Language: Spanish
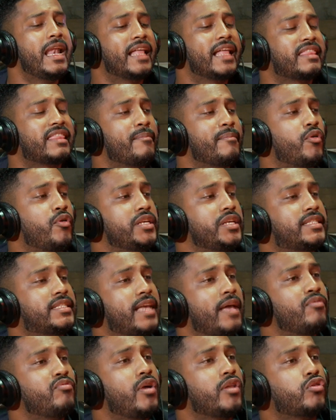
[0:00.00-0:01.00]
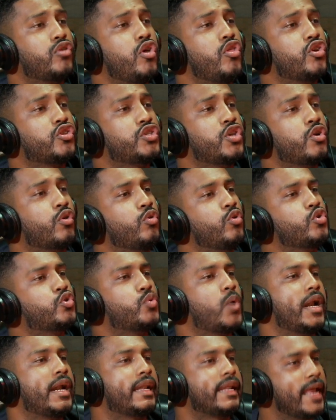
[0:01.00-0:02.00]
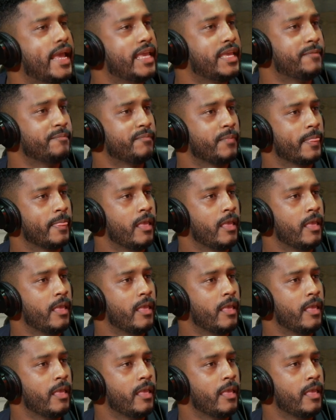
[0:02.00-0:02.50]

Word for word: atemorizando a todos, incluso al rey.